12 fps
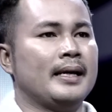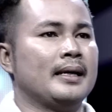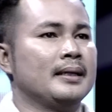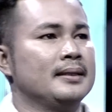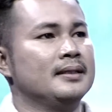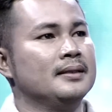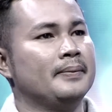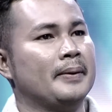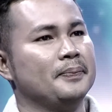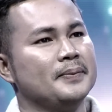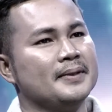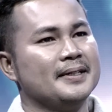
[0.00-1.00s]
แต่คือแบ
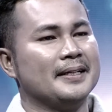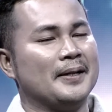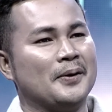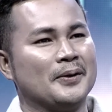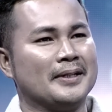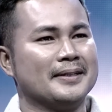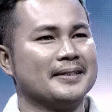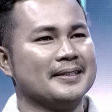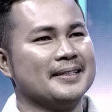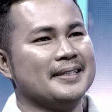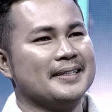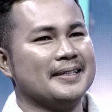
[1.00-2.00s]
บเรา
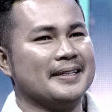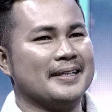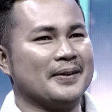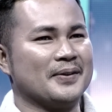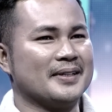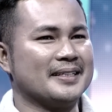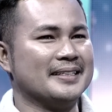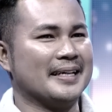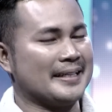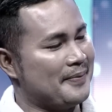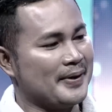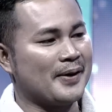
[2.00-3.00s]
เราก็คือ
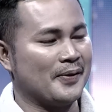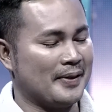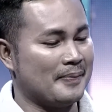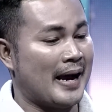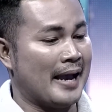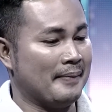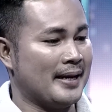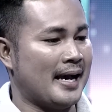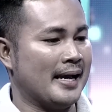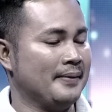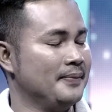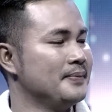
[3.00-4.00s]
ยังทำให้เขาสบายไม่
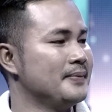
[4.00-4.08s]
ได้ครั